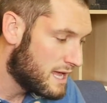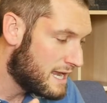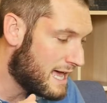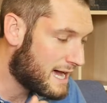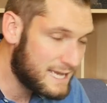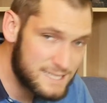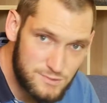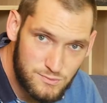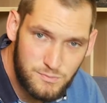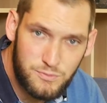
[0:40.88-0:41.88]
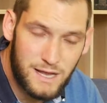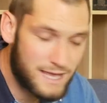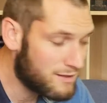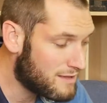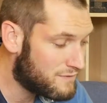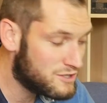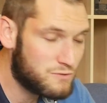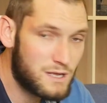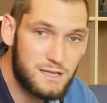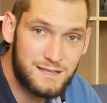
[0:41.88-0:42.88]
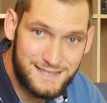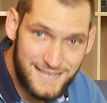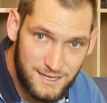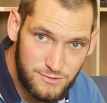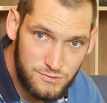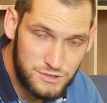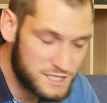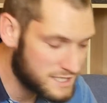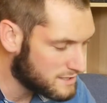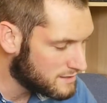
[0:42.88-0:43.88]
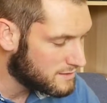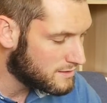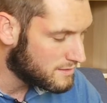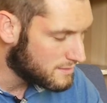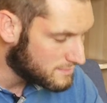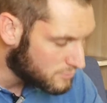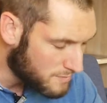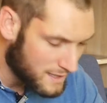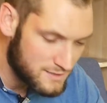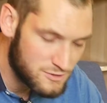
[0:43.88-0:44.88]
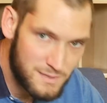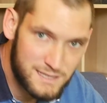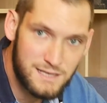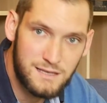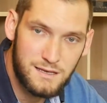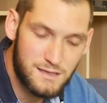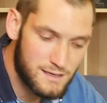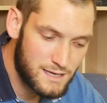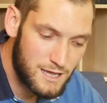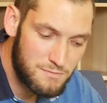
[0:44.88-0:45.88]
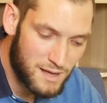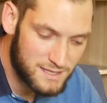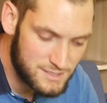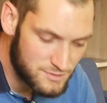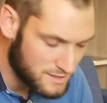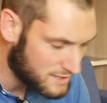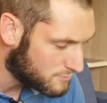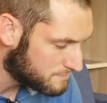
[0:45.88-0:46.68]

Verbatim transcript: la raison pour laquelle on a fait le choix technologique deux parties sur batterie et une partie sur le D2,